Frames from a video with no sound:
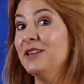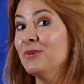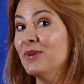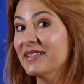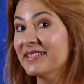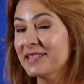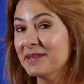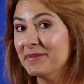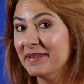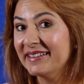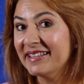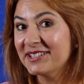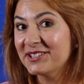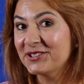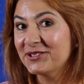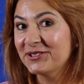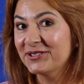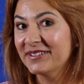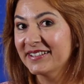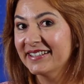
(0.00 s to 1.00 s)
nuestra
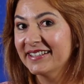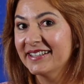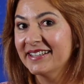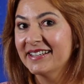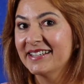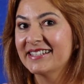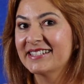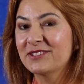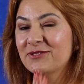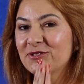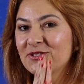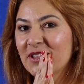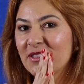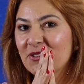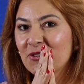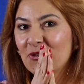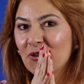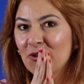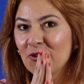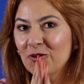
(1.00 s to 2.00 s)
invitación es que
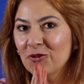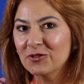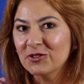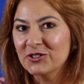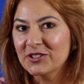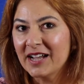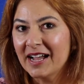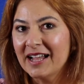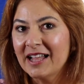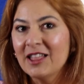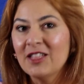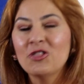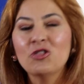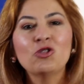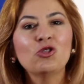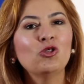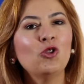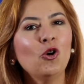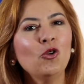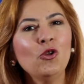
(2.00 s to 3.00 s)
usted conozca
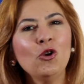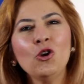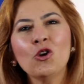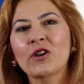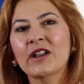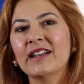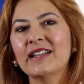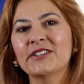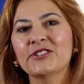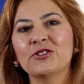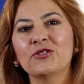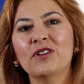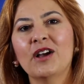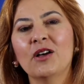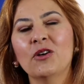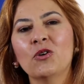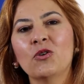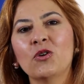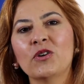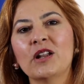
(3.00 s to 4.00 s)
todo lo
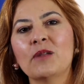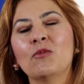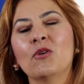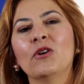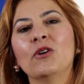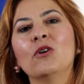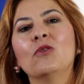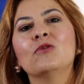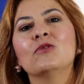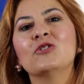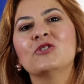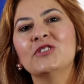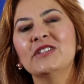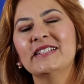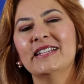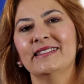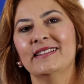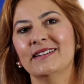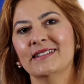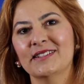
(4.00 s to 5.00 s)
relacionado con el modelo de
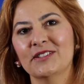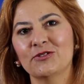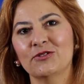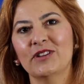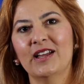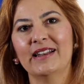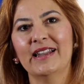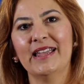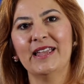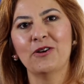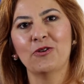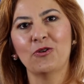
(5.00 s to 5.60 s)
justicia transicional en